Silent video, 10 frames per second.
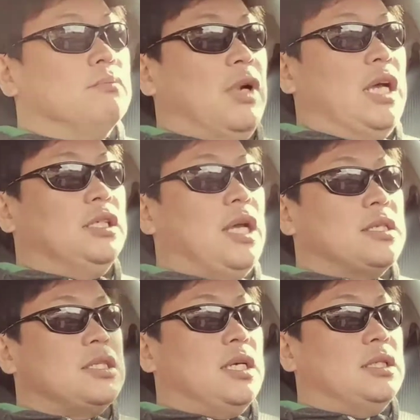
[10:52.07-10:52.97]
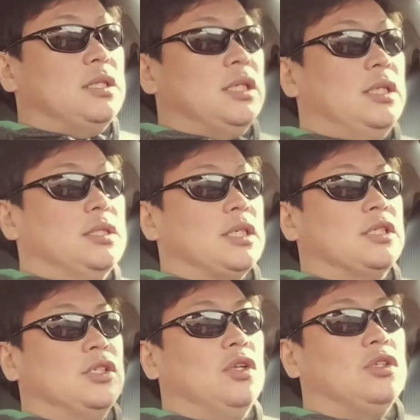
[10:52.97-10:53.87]
많은 학자들이 이제
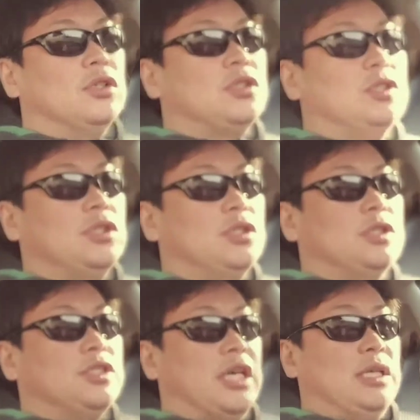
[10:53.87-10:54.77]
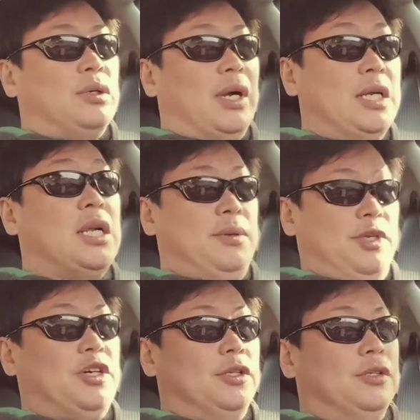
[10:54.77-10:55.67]
그런 것들을 제대로
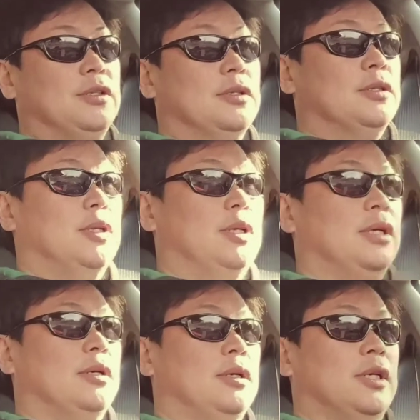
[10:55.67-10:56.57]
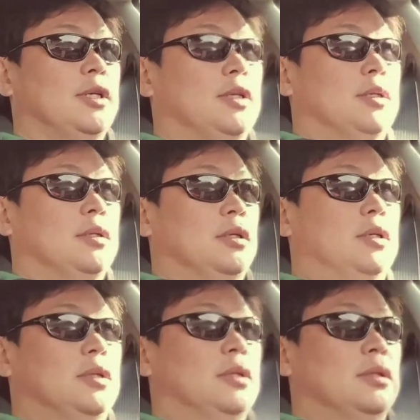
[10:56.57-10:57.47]
하려면 네,
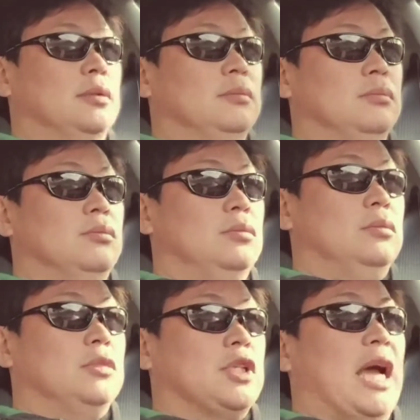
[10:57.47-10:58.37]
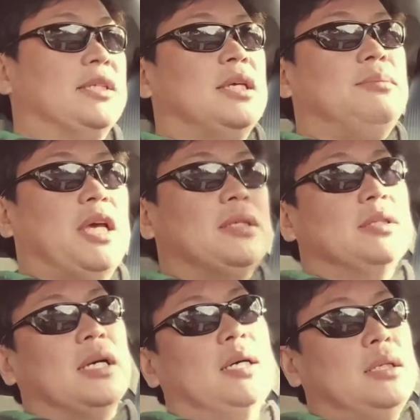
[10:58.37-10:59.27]
어 아이템
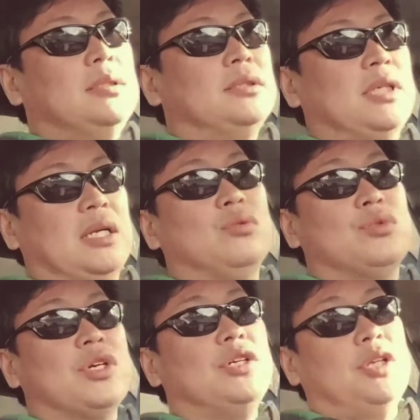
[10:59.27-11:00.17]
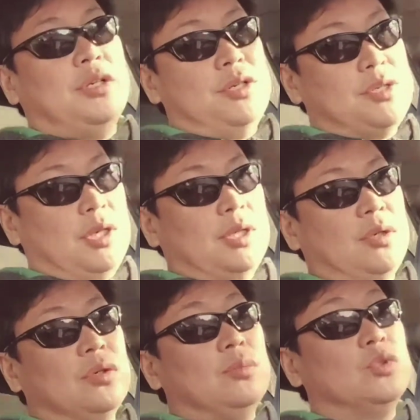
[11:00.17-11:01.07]
뱅크가 잘 구성이 되어 있어야 되고